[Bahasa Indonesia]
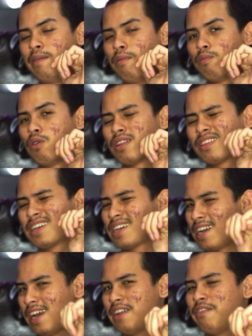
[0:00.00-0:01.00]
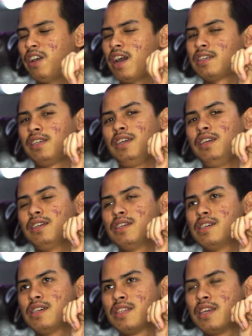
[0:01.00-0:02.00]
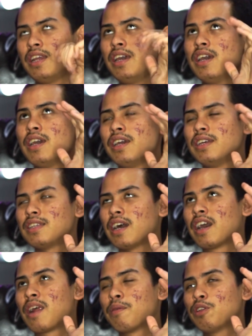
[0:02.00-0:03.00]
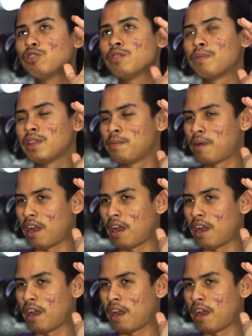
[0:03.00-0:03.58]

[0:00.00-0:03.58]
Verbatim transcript: dia membuat klarifikasi jadi Instagram itu sempat di